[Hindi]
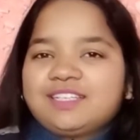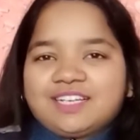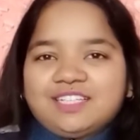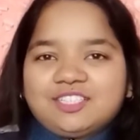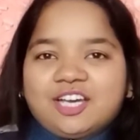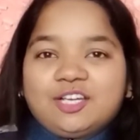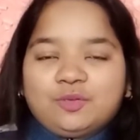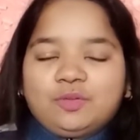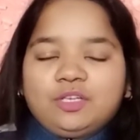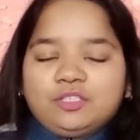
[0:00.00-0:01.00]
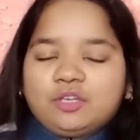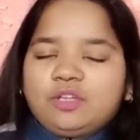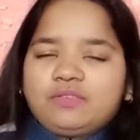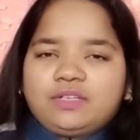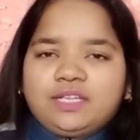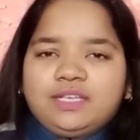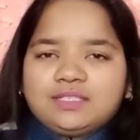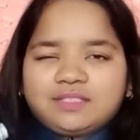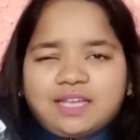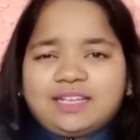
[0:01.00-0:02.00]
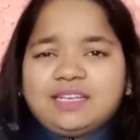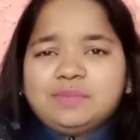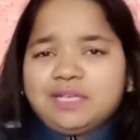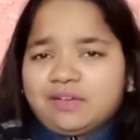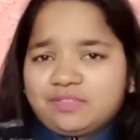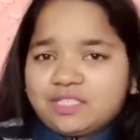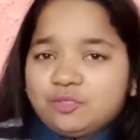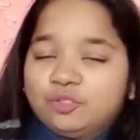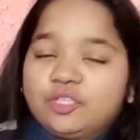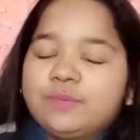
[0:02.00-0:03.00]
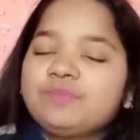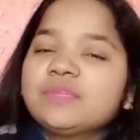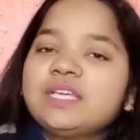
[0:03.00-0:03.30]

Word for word: कहीं जा रहे हो ले जाओ या फिर डेली स्नैक के लिए भी काफ़ी सही होते हैं